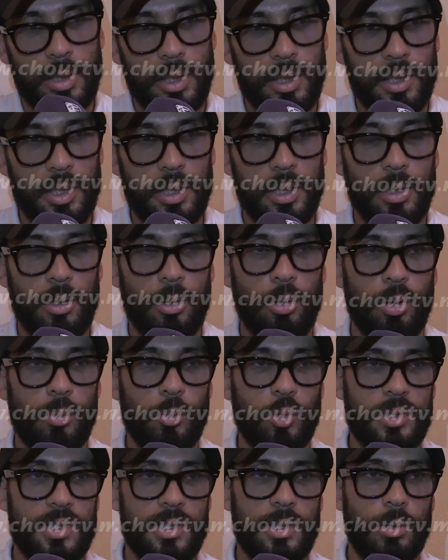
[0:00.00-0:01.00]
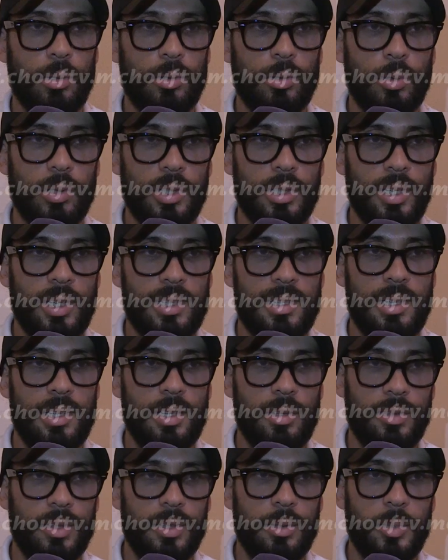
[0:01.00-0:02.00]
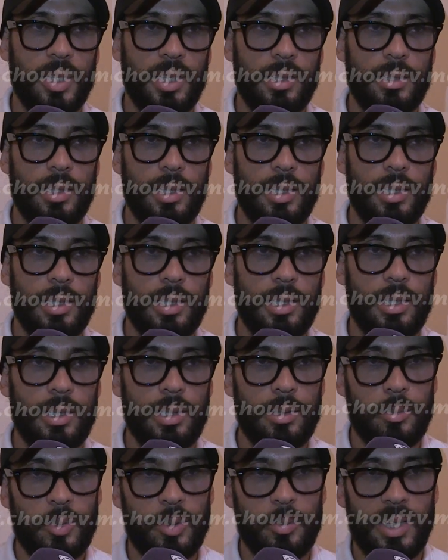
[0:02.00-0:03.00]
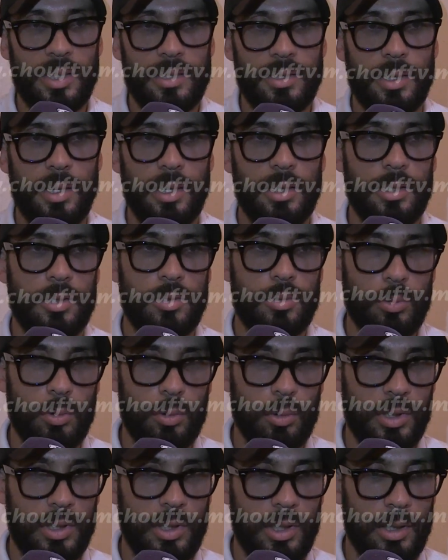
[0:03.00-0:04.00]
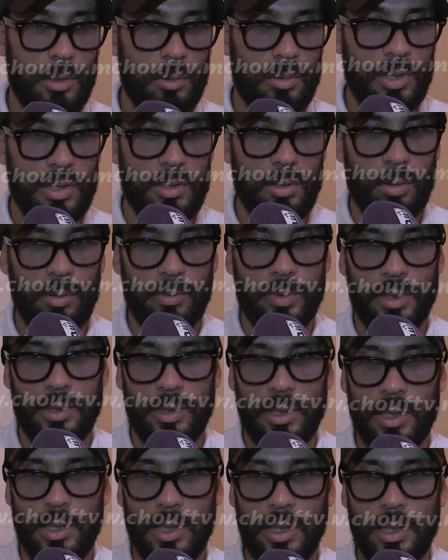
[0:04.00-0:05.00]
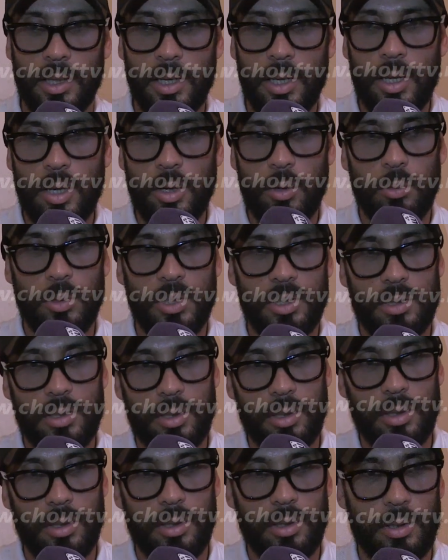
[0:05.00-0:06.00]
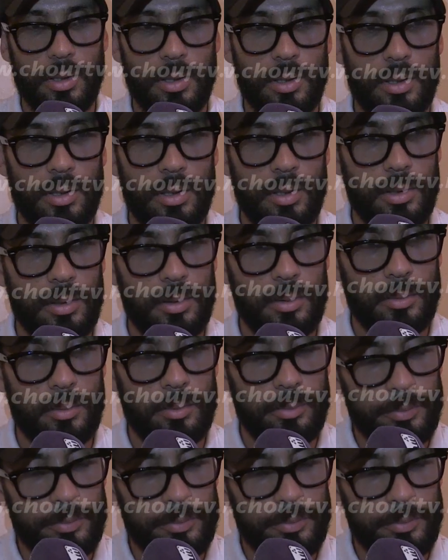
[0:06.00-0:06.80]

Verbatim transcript: يعني هرمون السيروتونين نقص ليا في الدماغ ديالي مما اثر على السلوك ديالي والتصرفات ديالي وليت آه،